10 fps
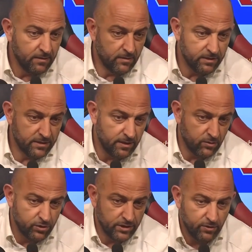e quella sera
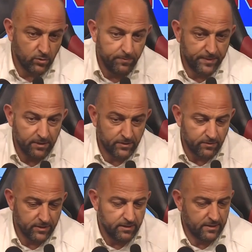ero a cena con
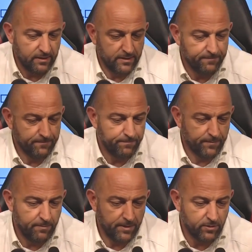Pietro e
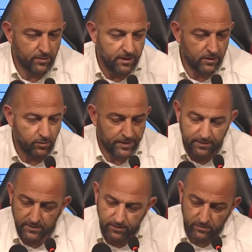Pietro era al
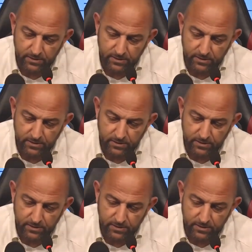corrente di